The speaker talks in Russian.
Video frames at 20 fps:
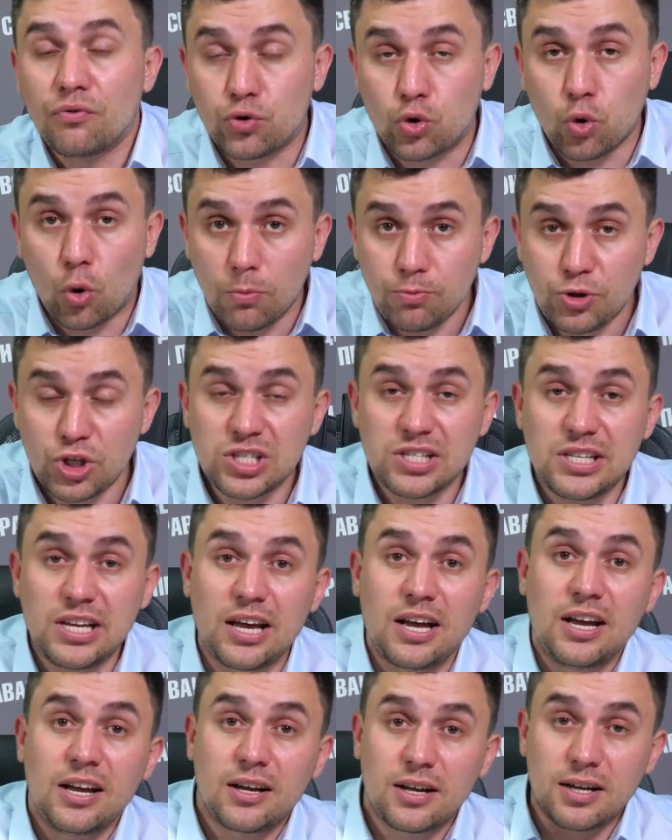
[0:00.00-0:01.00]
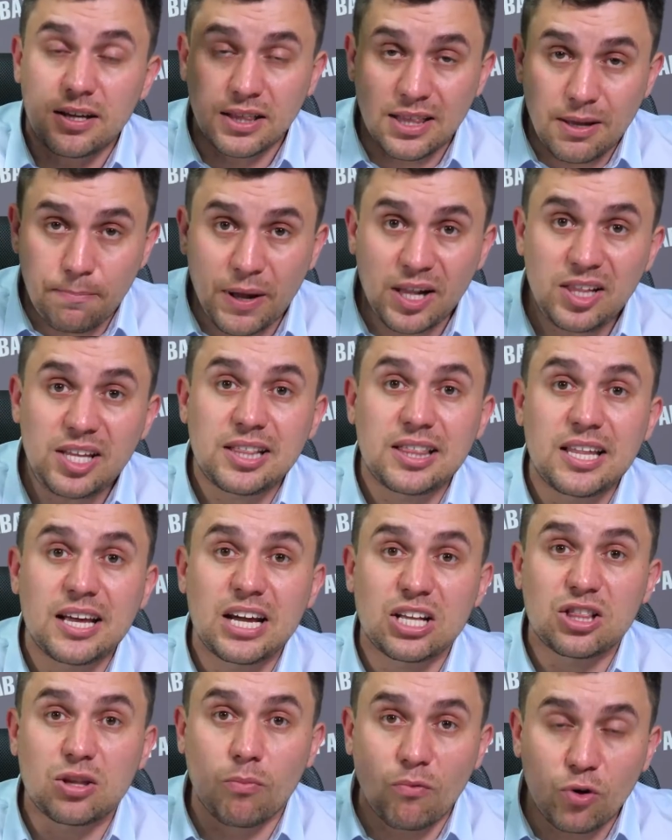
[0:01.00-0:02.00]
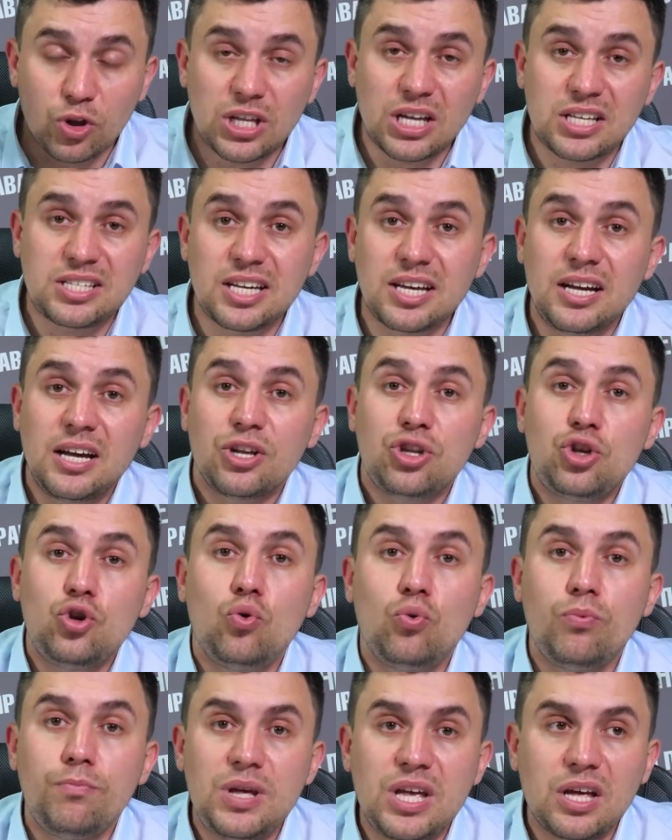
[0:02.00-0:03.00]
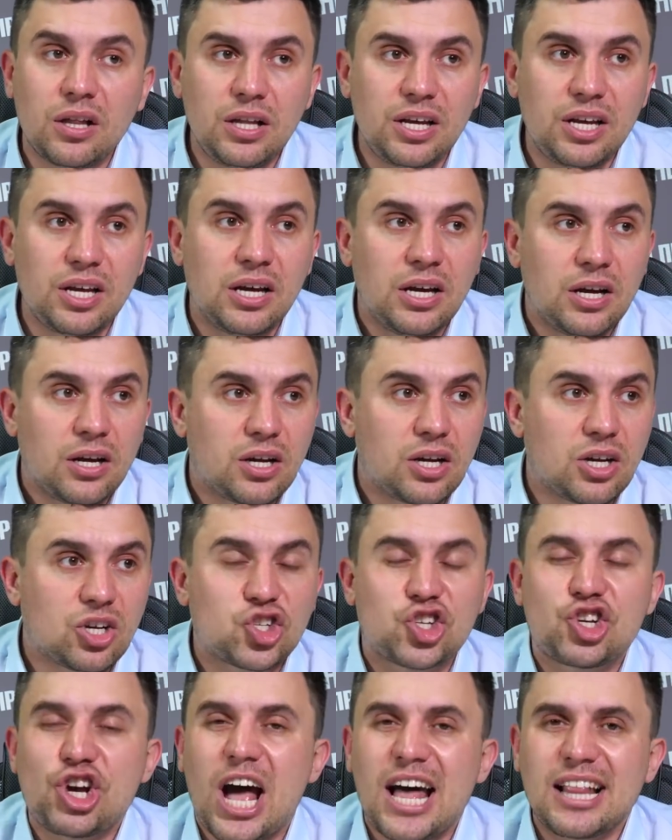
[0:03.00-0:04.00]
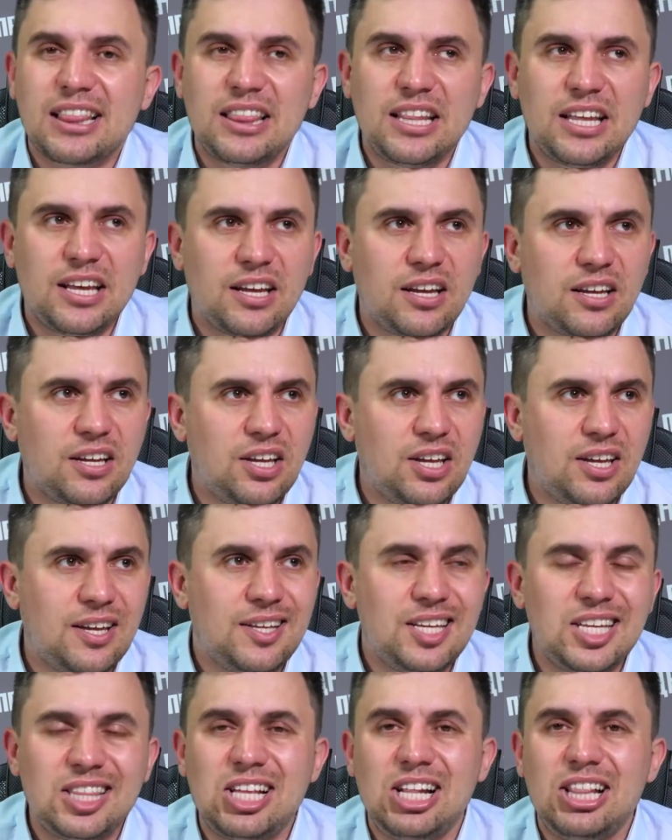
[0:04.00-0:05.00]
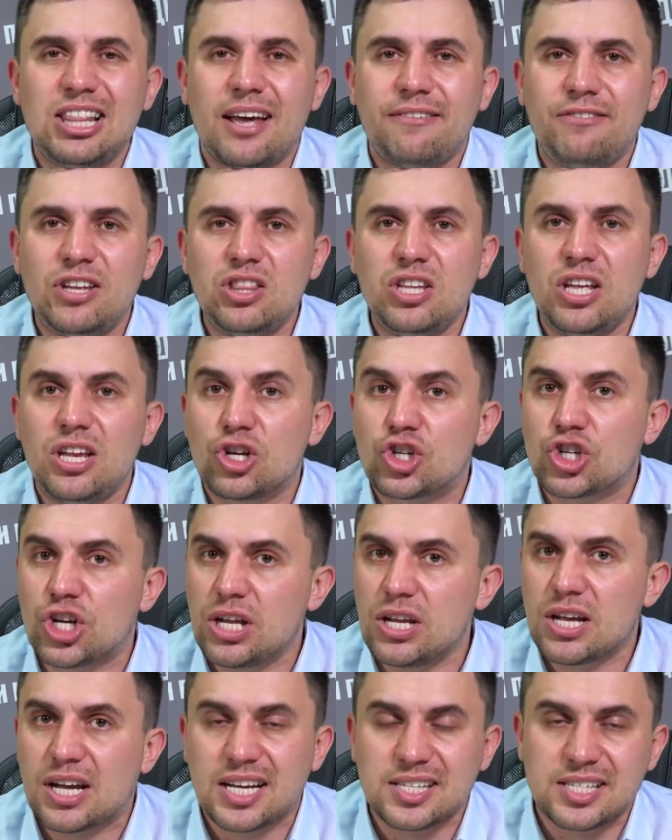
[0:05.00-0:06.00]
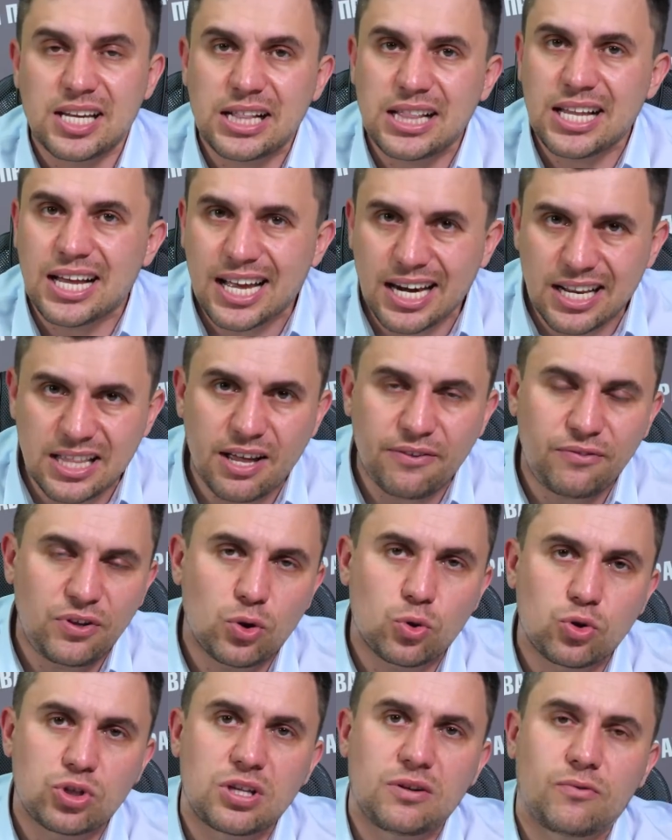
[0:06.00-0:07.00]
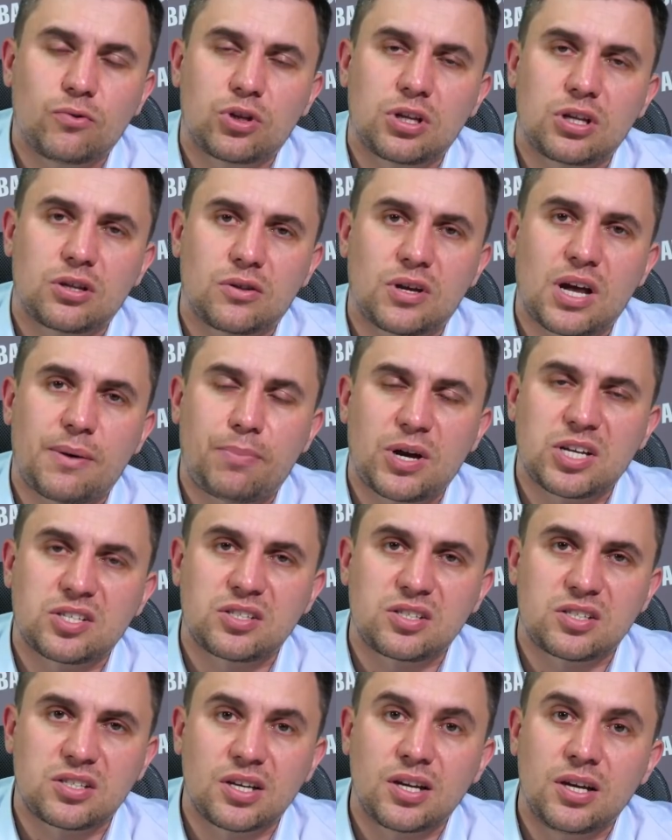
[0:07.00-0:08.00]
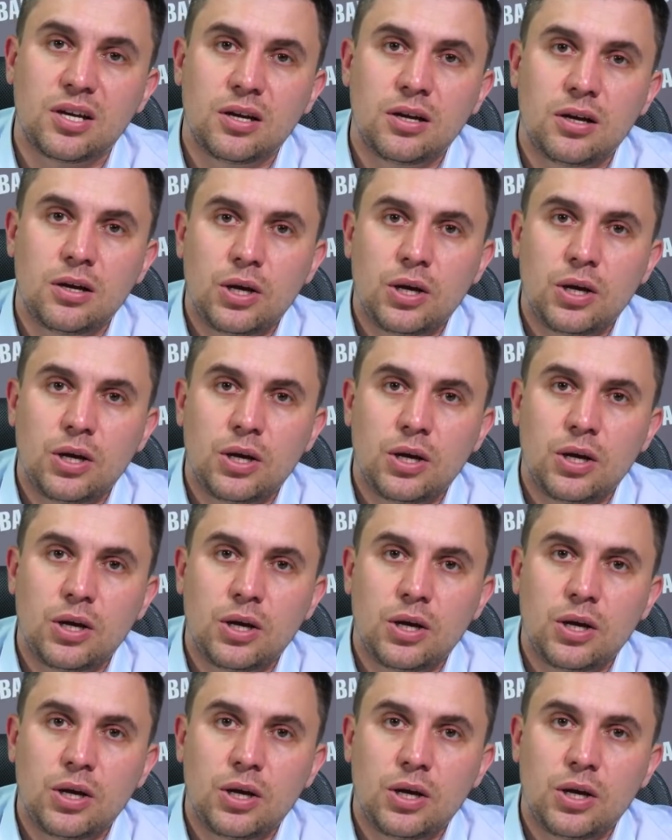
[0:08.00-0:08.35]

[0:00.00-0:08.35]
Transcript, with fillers: В том числе, э, дополнительно к этому, вот эти неумелые, э, жадные и недальновидные решения касательно коронавирусной вот этой опасности.